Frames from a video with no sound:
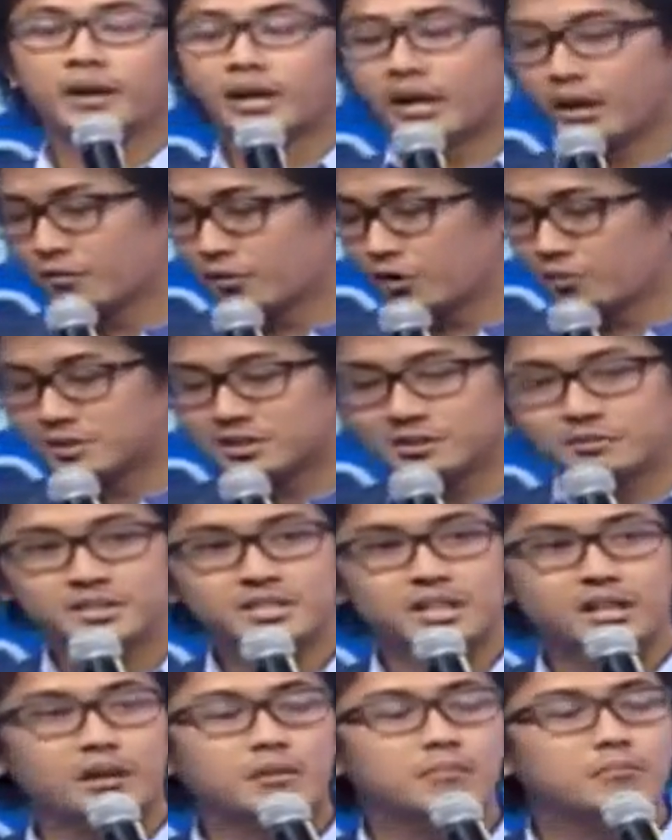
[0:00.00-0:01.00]
main handphone masih
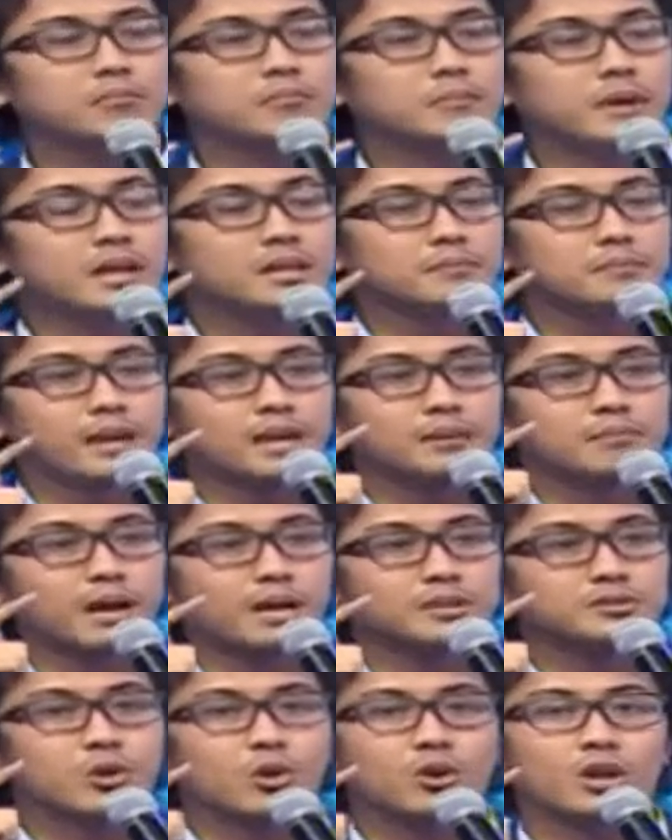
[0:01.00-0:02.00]
bisa. Yang mal paling
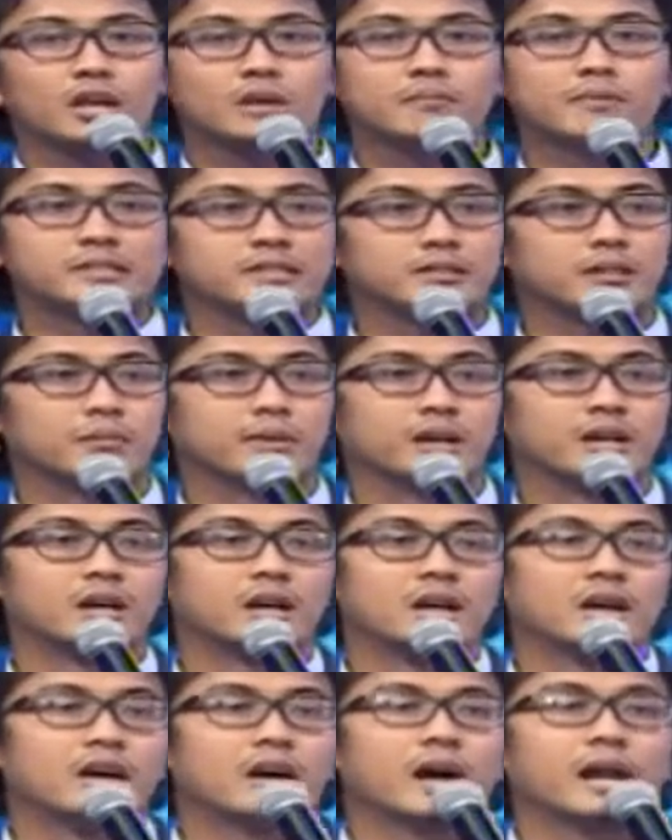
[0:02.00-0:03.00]
males kalau lagi macet apa?
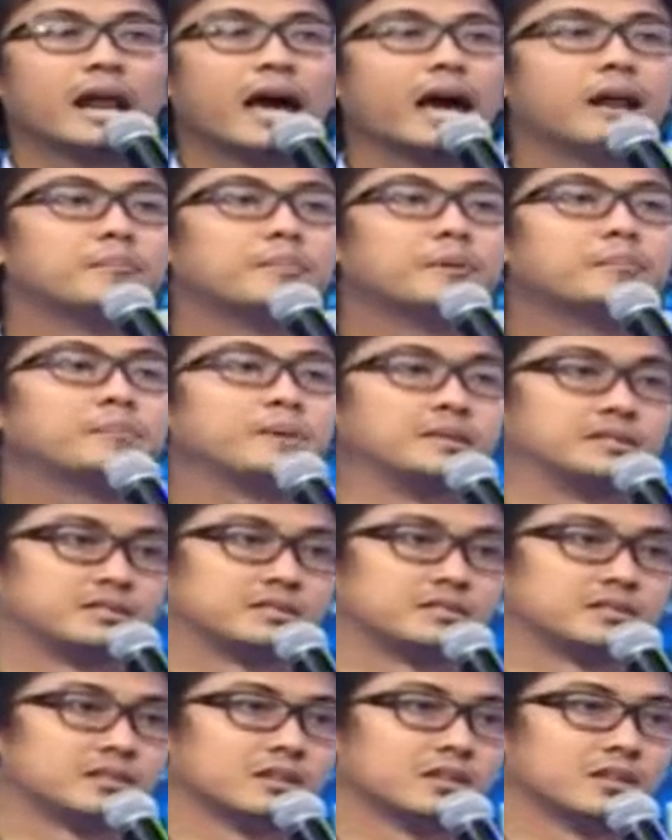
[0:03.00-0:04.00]
Nahan
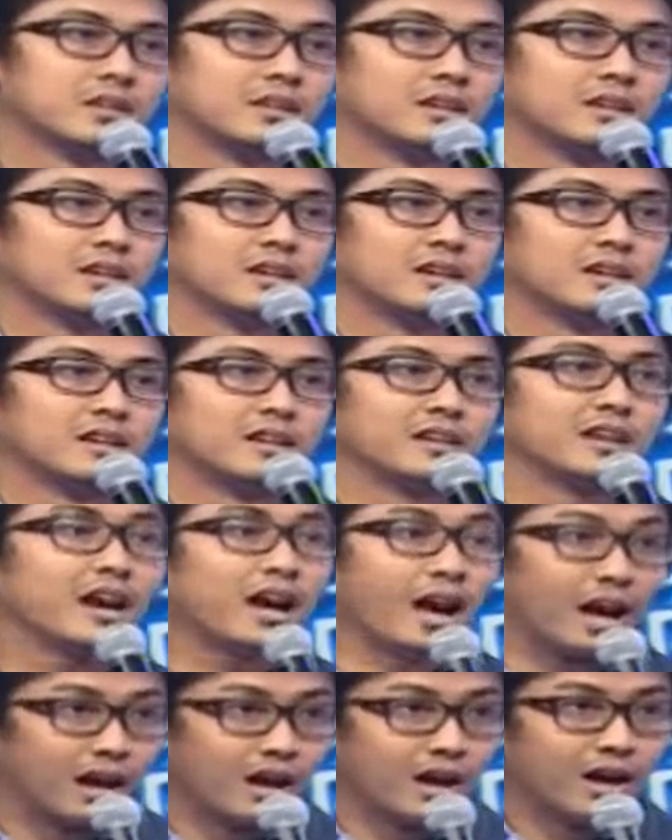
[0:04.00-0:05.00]
pipis. ya
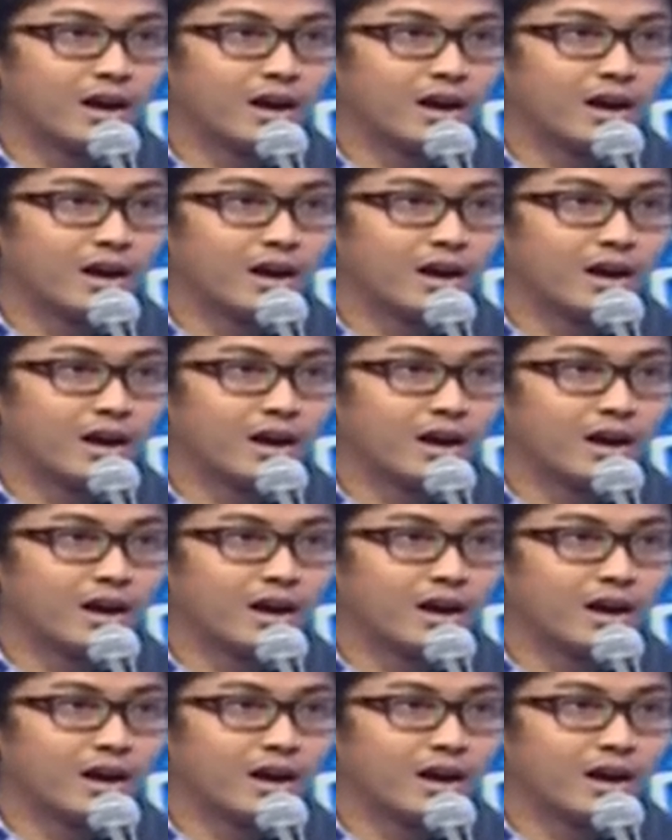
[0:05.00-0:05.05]
nggak?